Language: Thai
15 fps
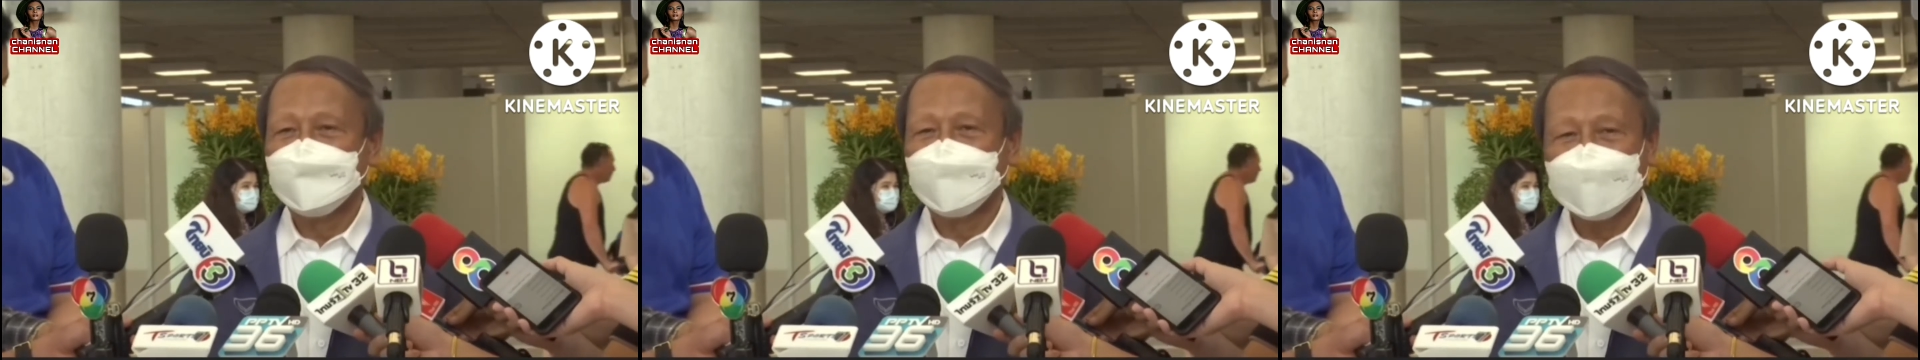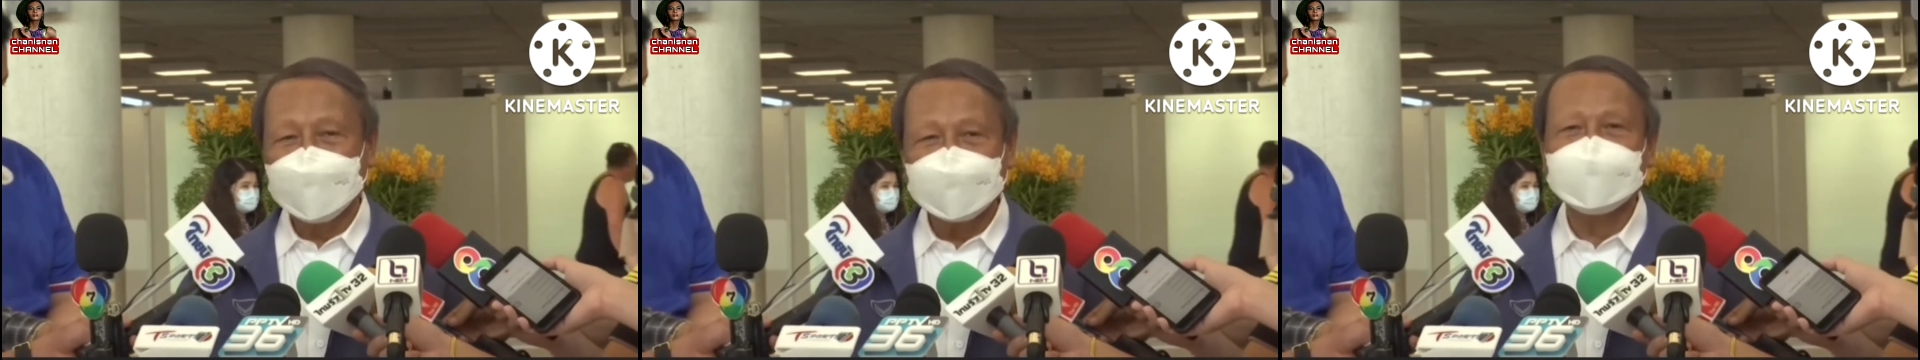
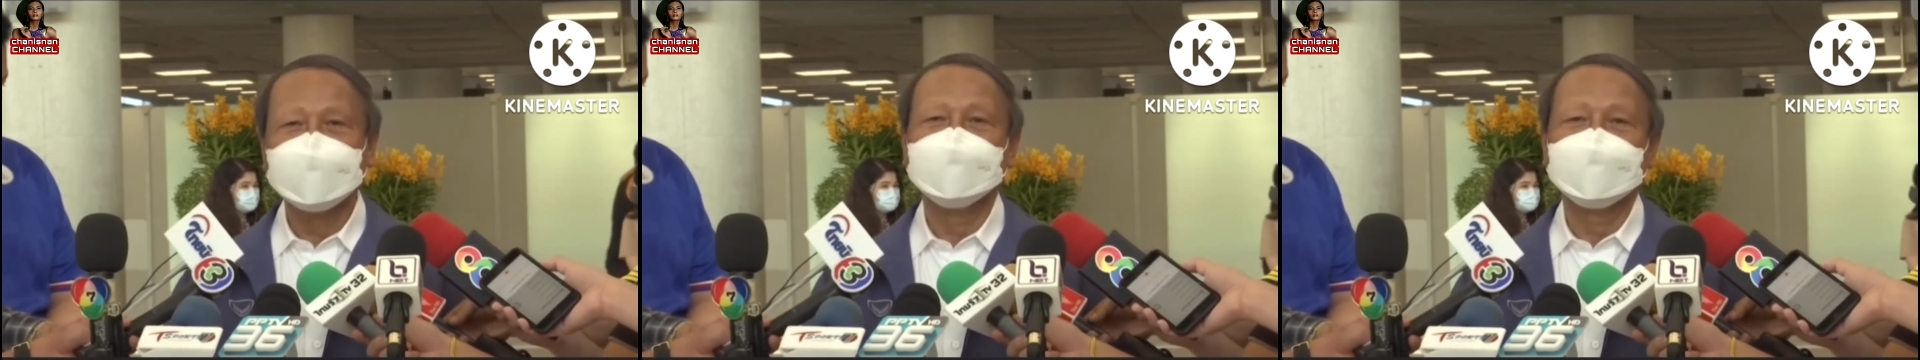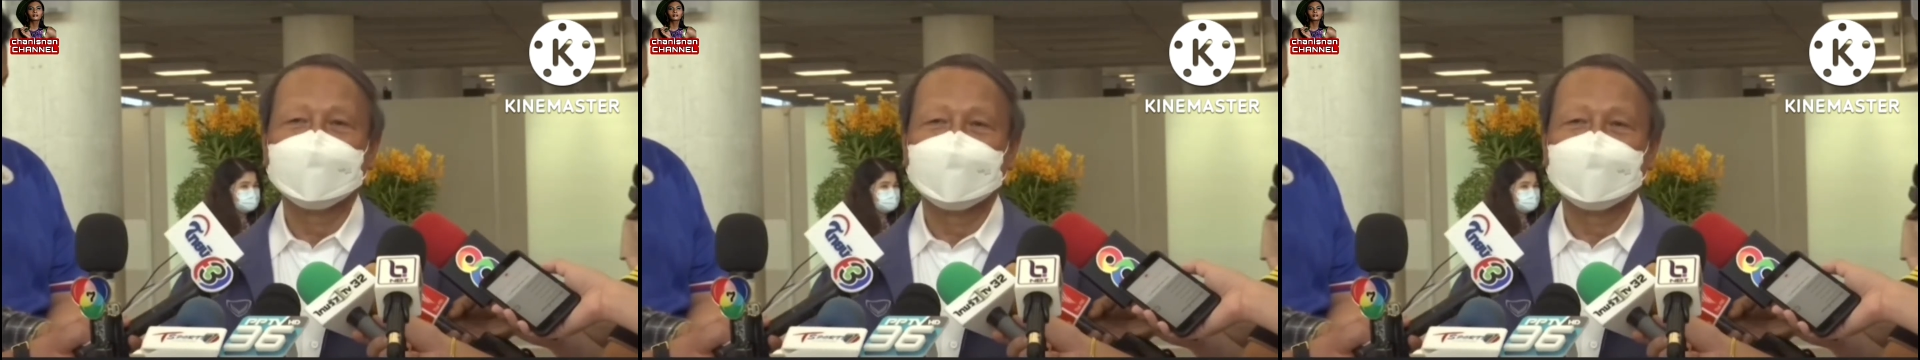เพราะนี่
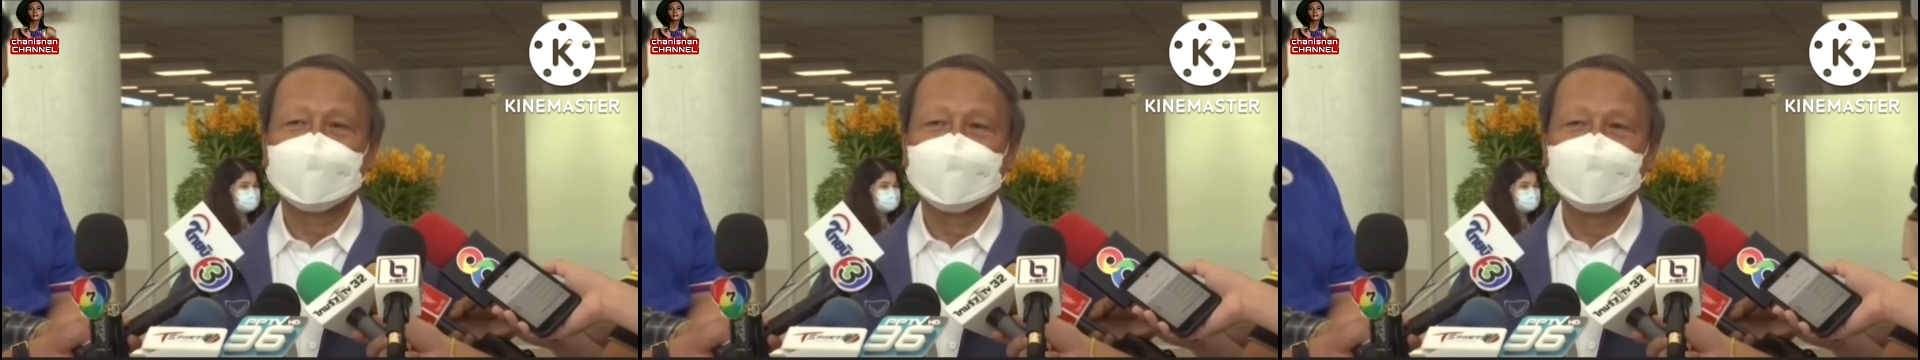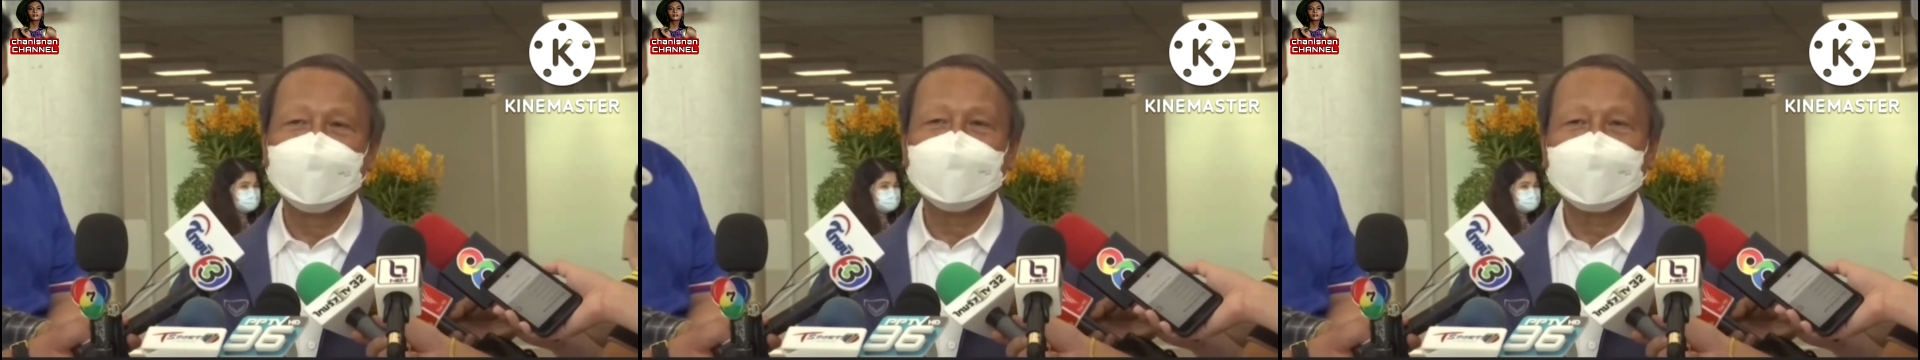คือ
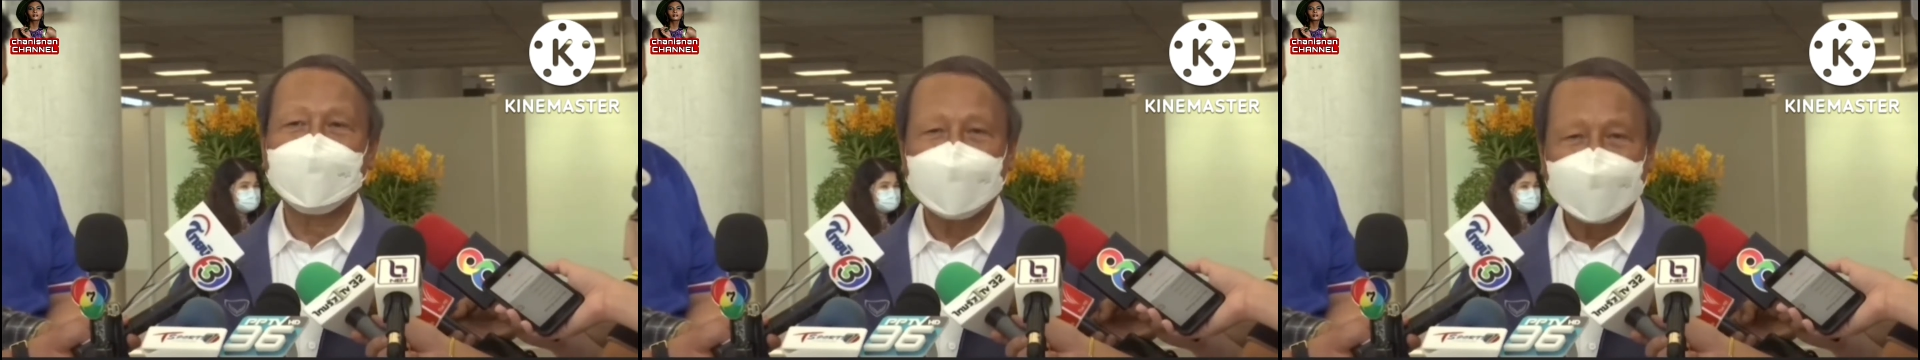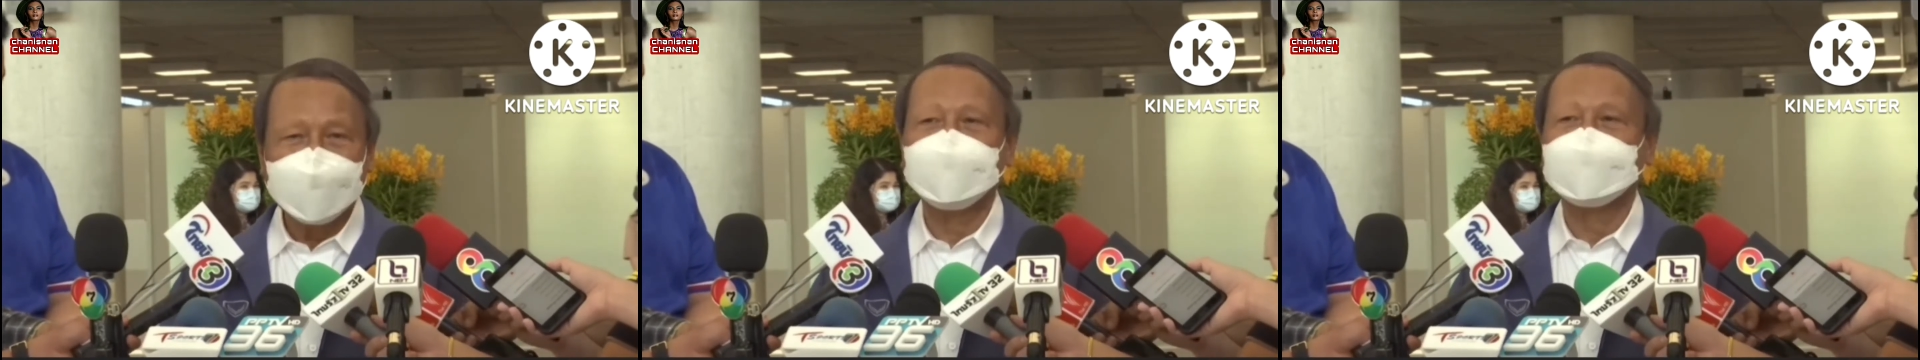เพิ่ง
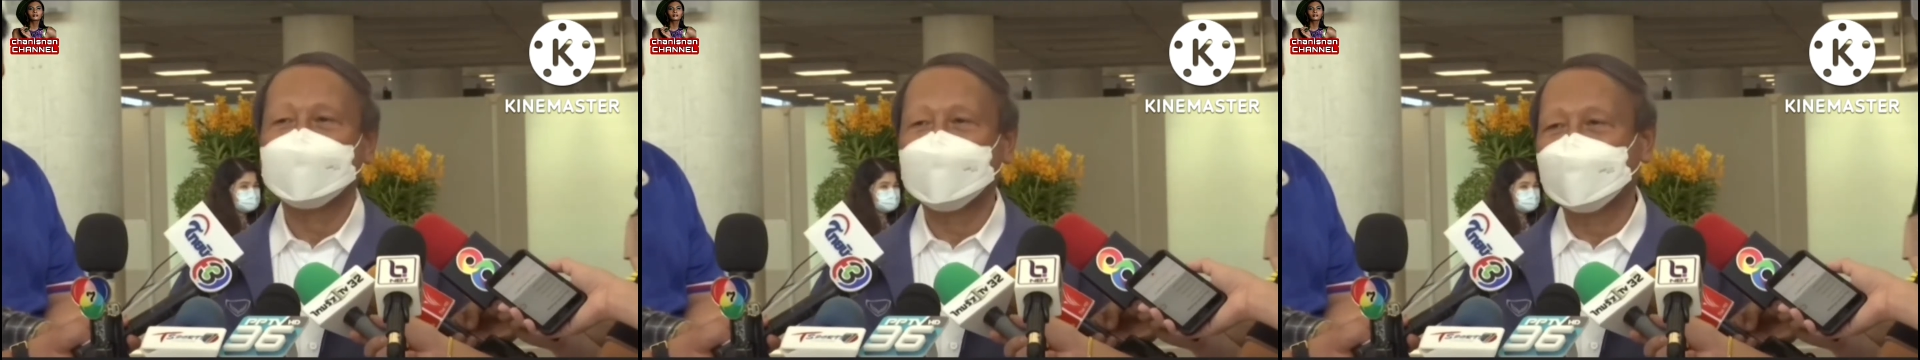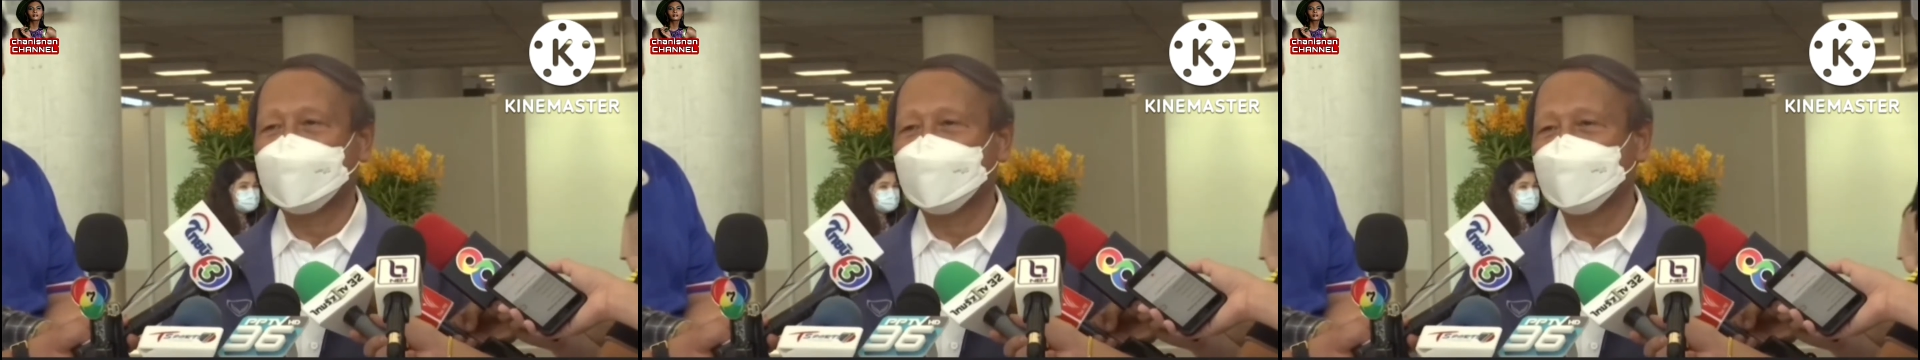ครั้งแรก
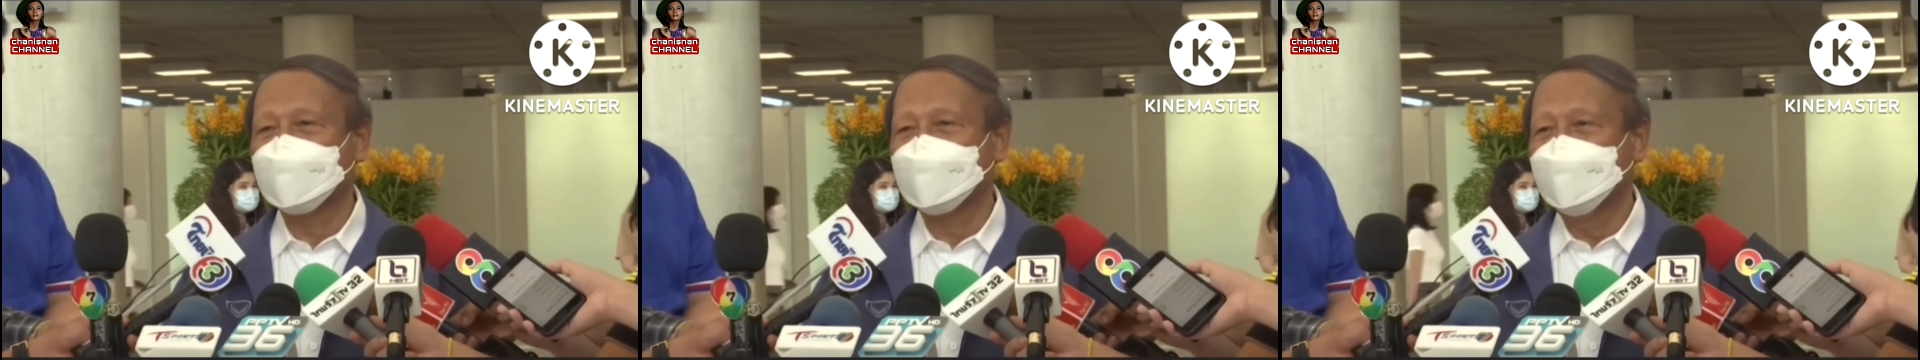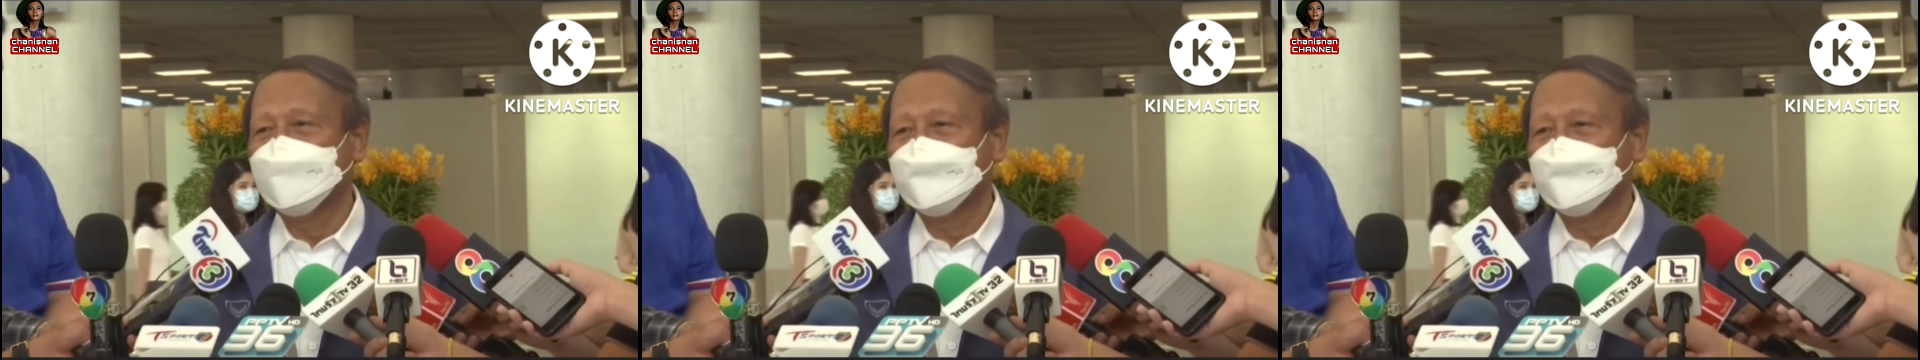ที่เขา